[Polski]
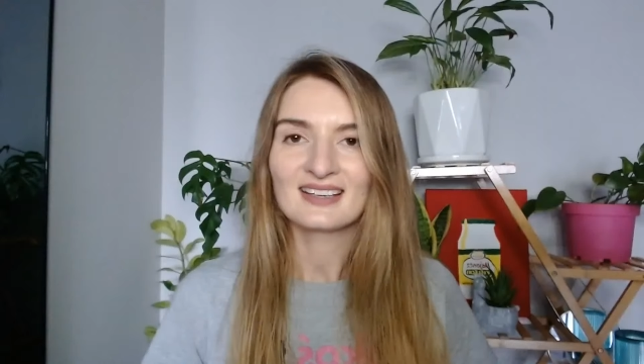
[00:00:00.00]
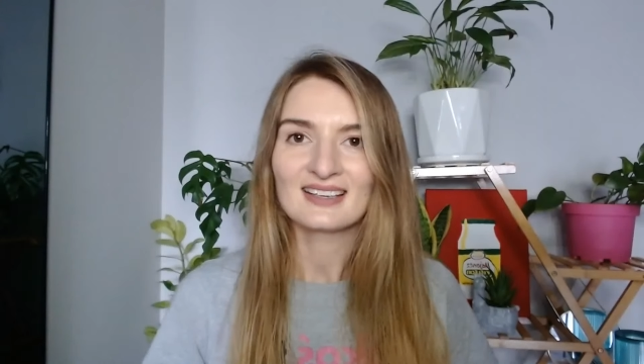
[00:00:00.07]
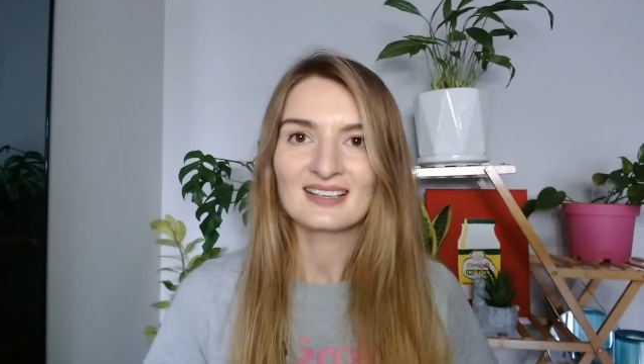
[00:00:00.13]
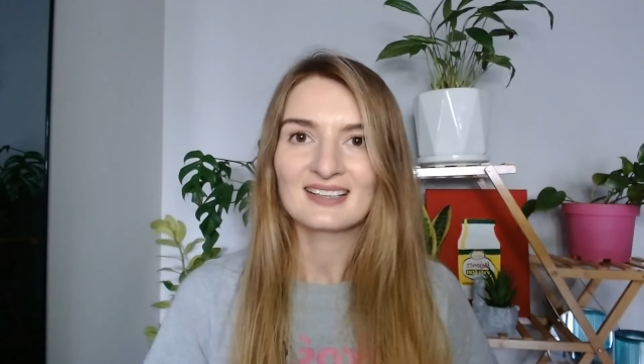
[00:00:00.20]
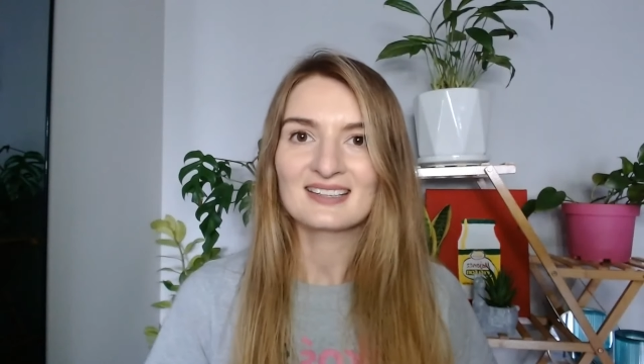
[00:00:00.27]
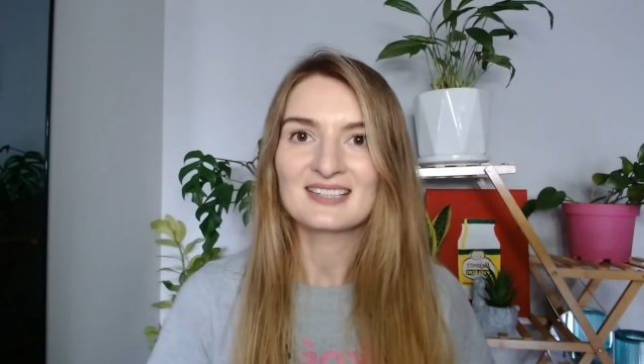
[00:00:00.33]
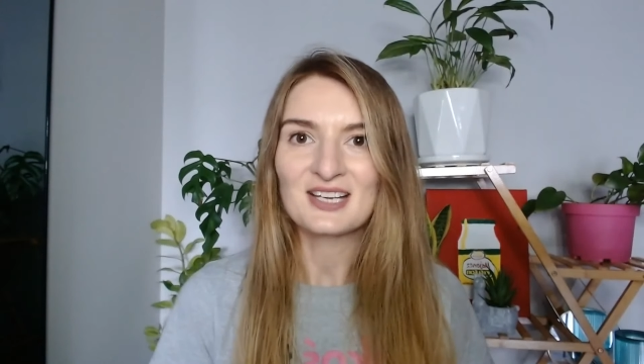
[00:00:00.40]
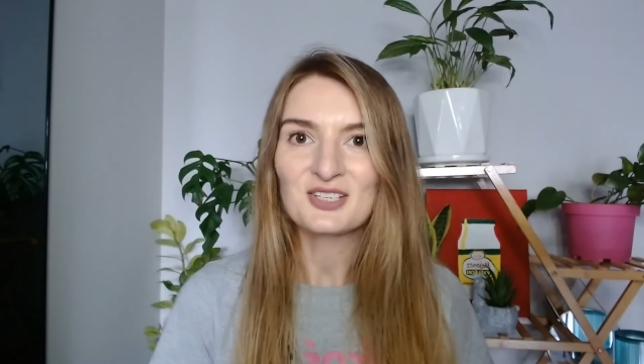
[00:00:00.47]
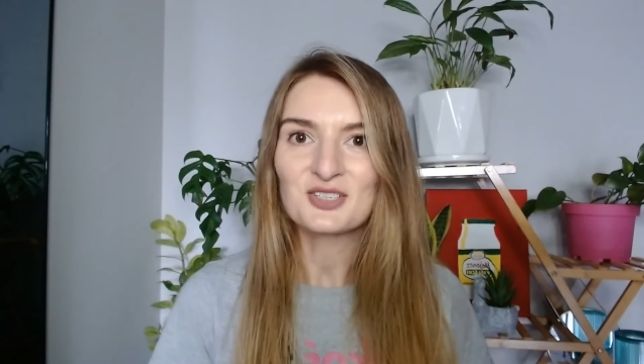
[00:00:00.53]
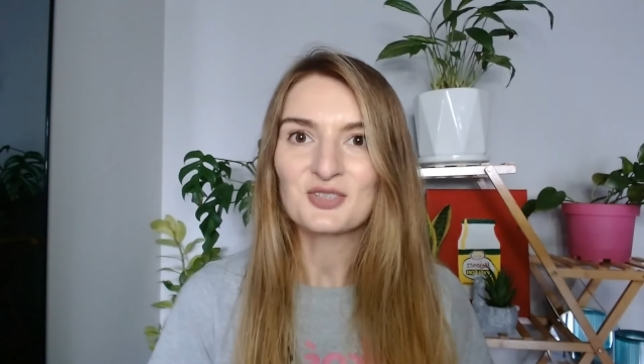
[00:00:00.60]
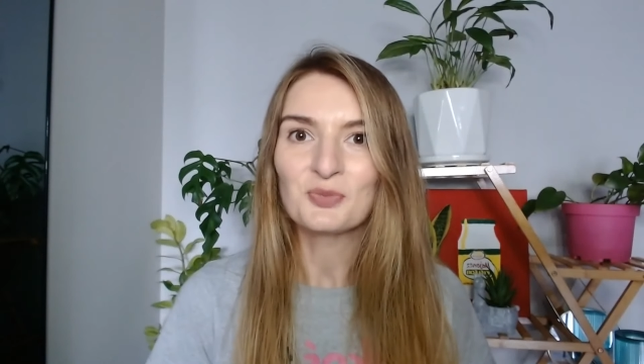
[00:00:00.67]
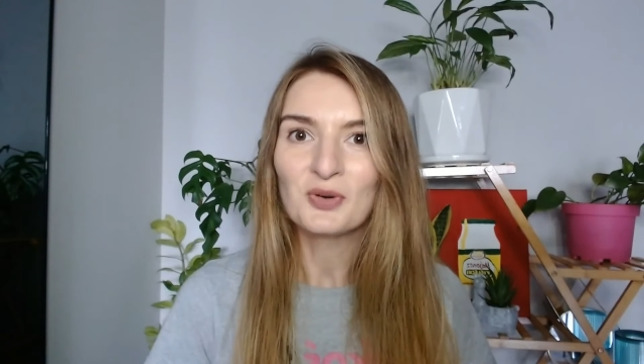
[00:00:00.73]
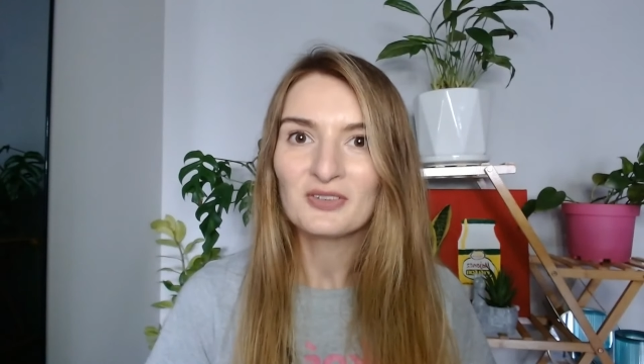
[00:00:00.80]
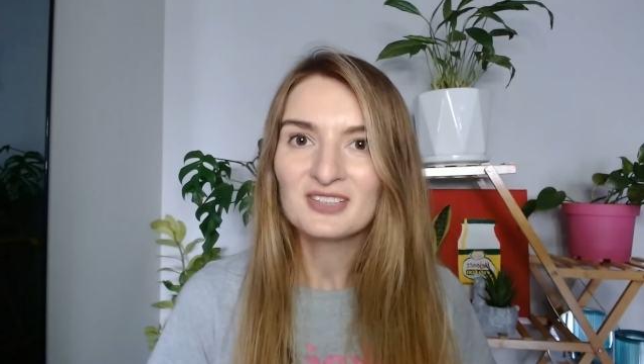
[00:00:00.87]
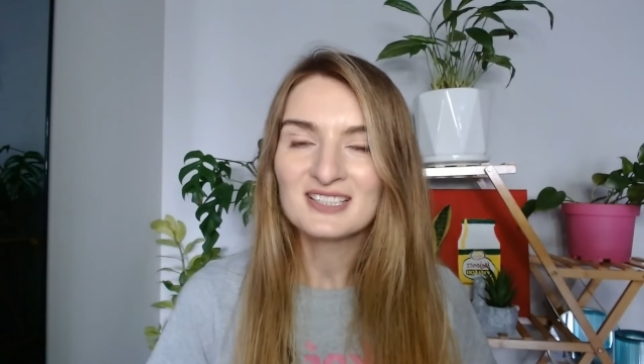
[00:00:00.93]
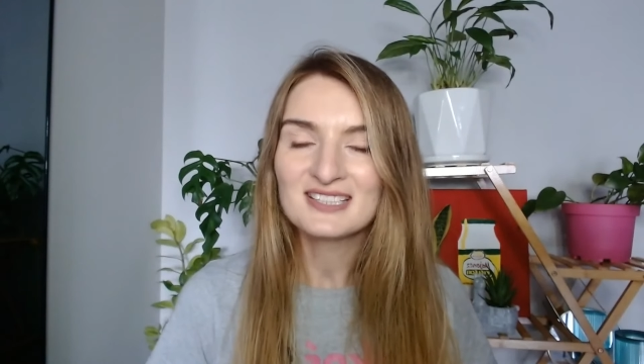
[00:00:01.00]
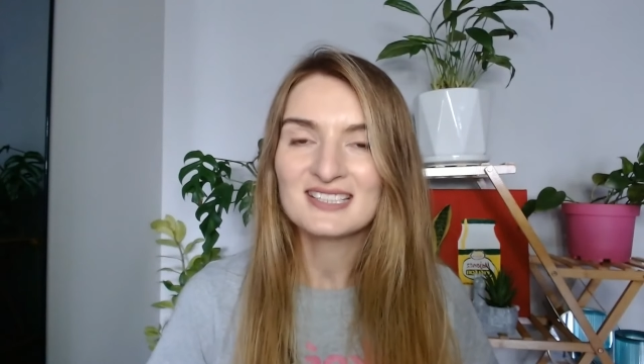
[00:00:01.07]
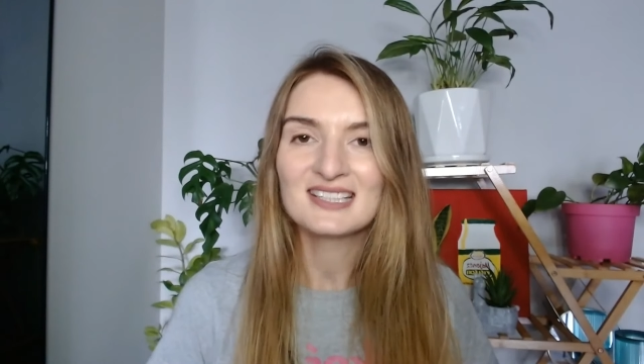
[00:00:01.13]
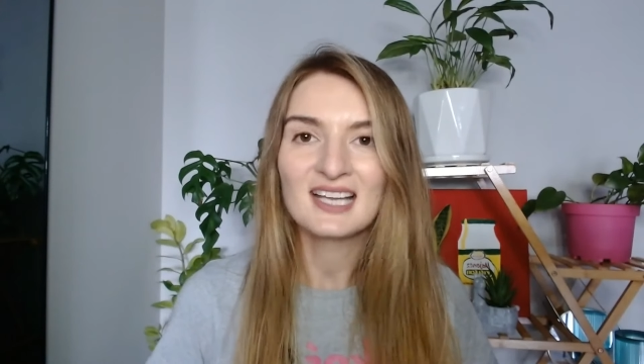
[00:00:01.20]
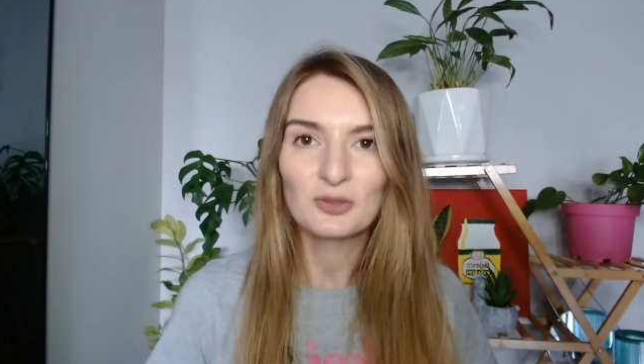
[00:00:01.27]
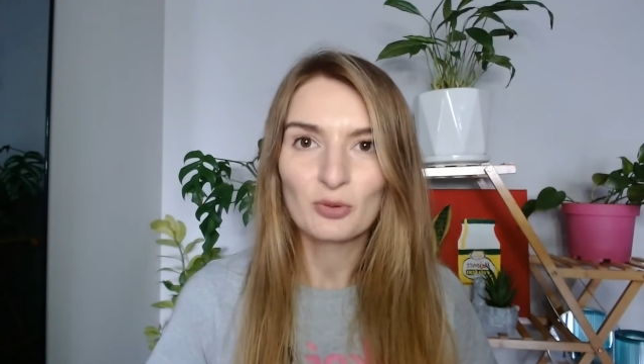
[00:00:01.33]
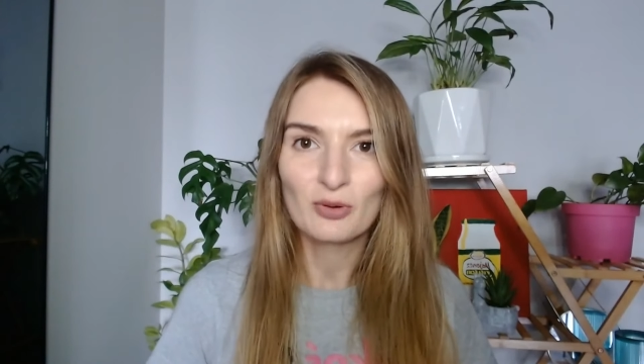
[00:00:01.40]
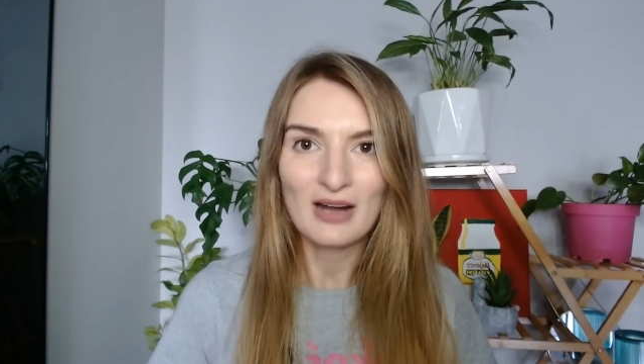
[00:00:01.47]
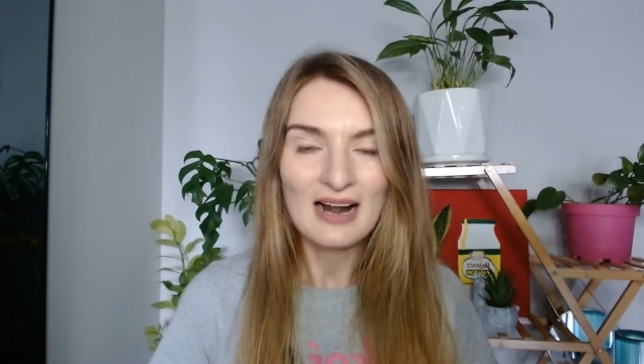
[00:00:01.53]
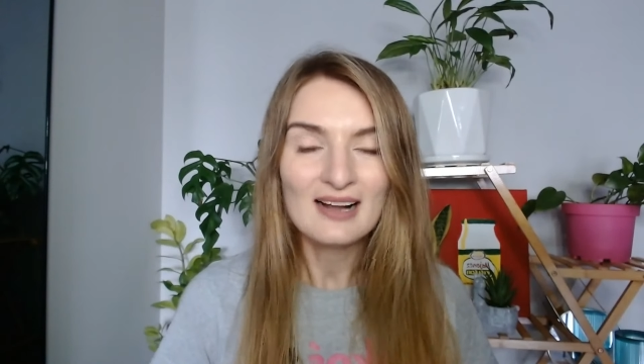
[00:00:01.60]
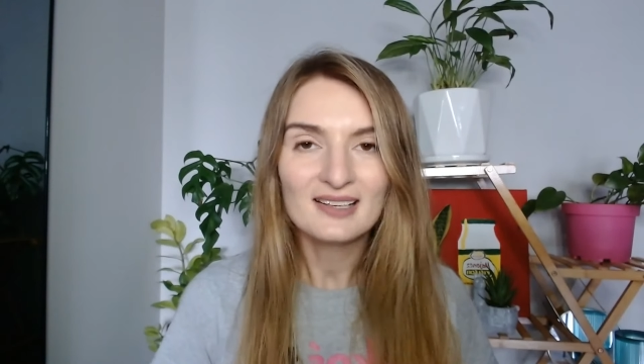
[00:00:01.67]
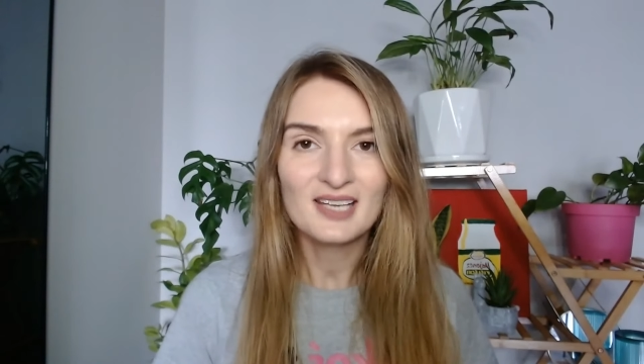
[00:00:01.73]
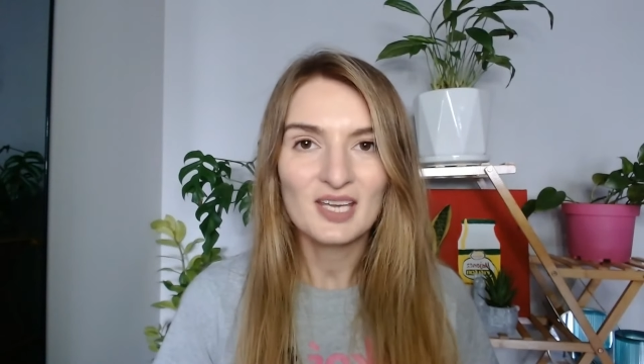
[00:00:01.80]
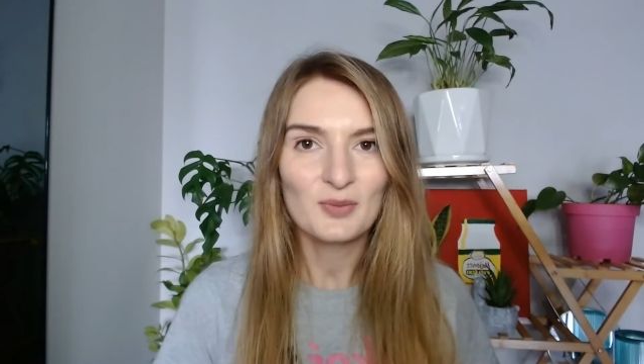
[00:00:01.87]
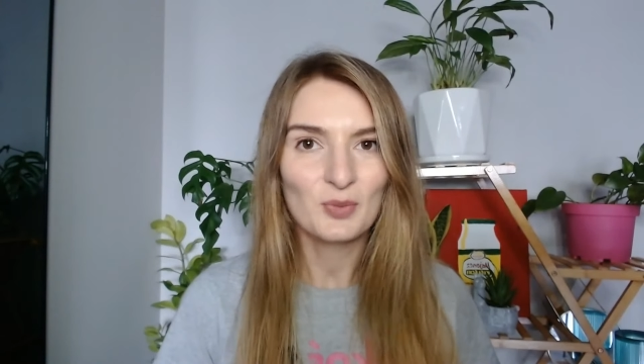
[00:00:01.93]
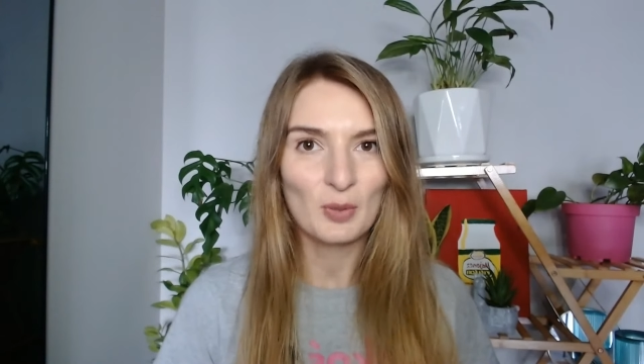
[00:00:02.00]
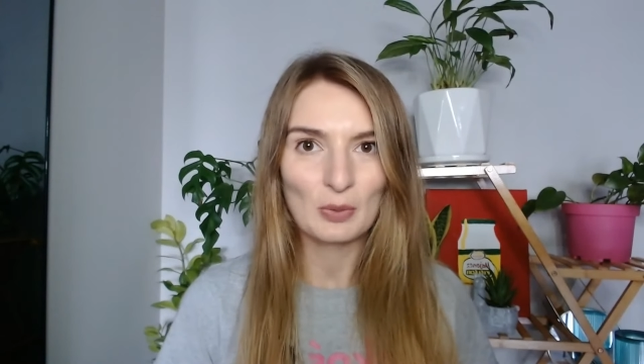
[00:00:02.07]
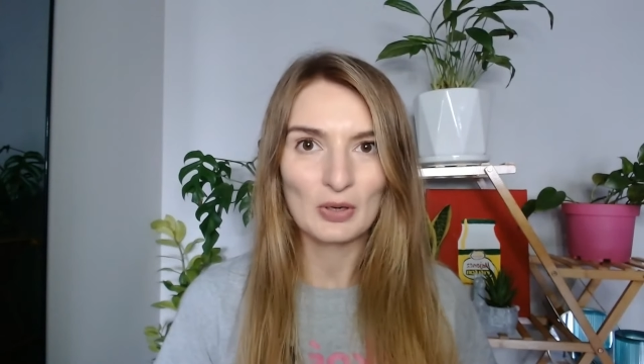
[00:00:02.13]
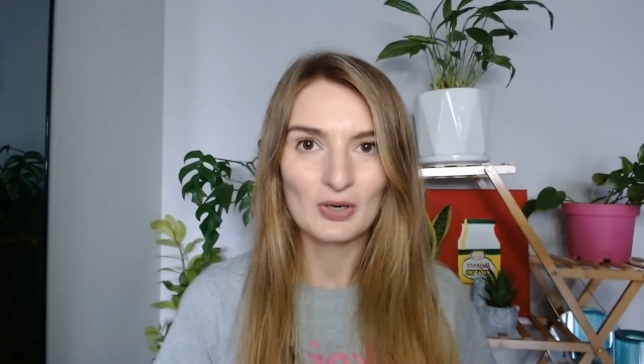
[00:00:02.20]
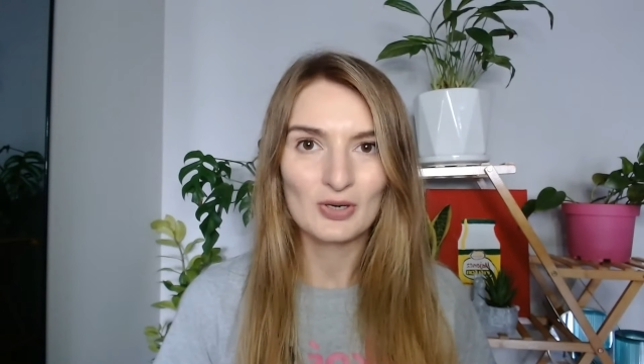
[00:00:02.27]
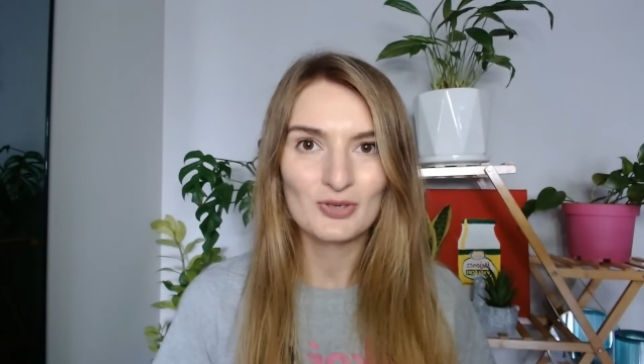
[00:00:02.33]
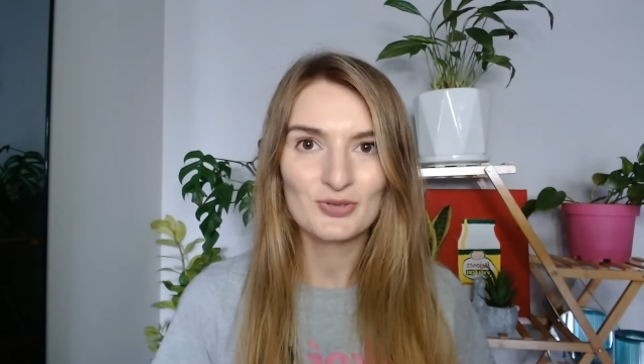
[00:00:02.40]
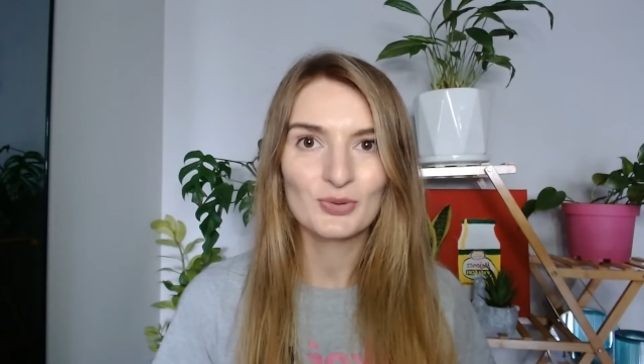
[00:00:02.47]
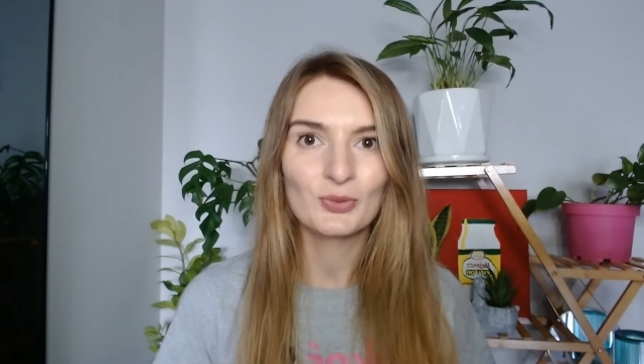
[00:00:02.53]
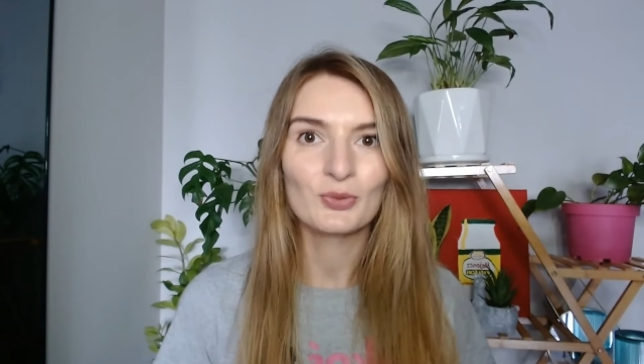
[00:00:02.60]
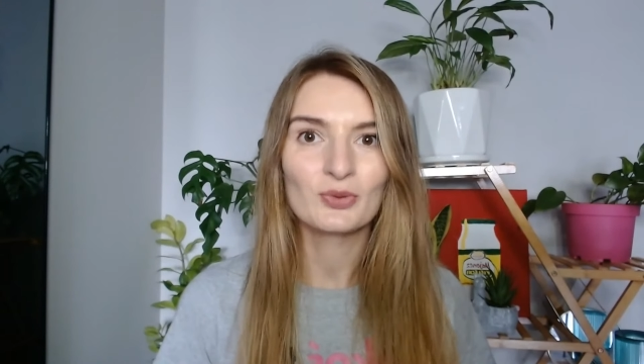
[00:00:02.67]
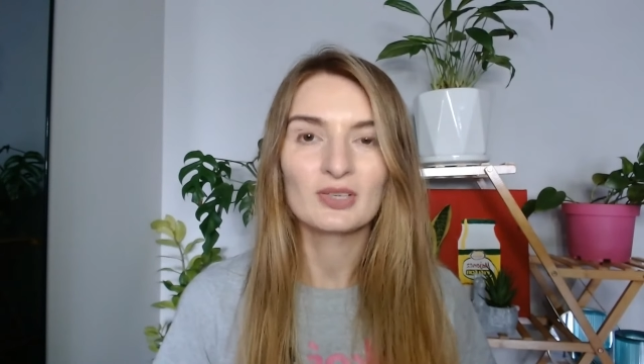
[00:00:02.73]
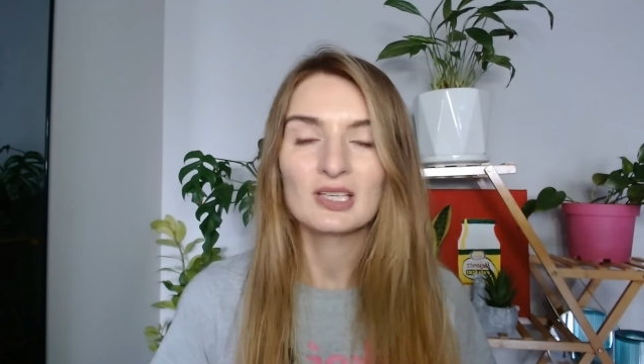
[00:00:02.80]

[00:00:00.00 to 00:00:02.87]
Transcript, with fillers: Chcesz mówić naturalniej po polsku